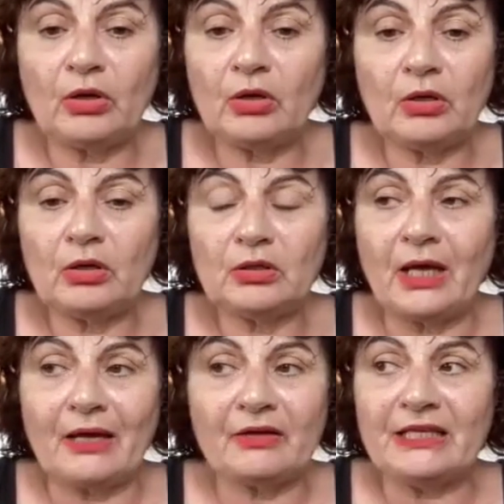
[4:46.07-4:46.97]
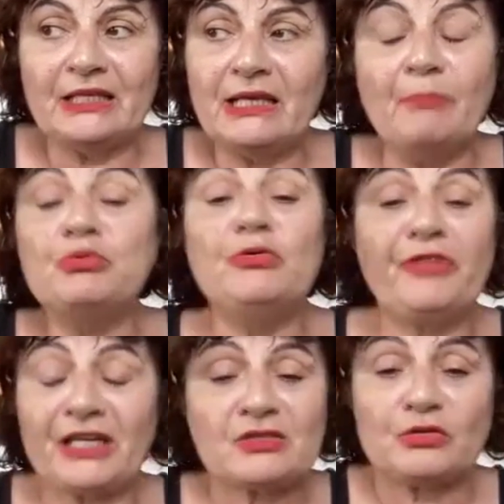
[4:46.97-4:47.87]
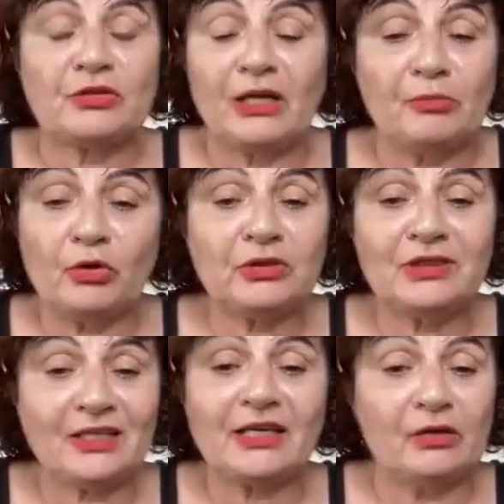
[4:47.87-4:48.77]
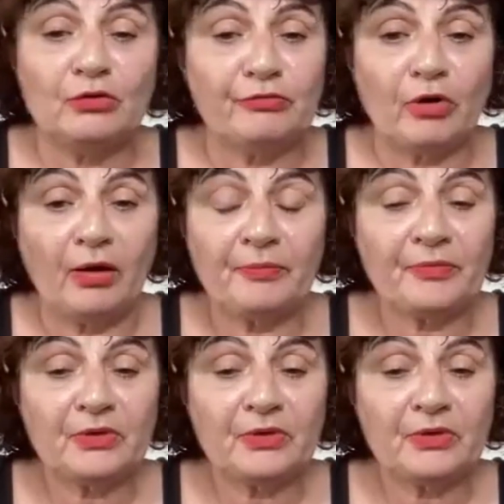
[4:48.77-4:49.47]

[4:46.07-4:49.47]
Euh, il la bouleverse totalement dès qu'elle le voit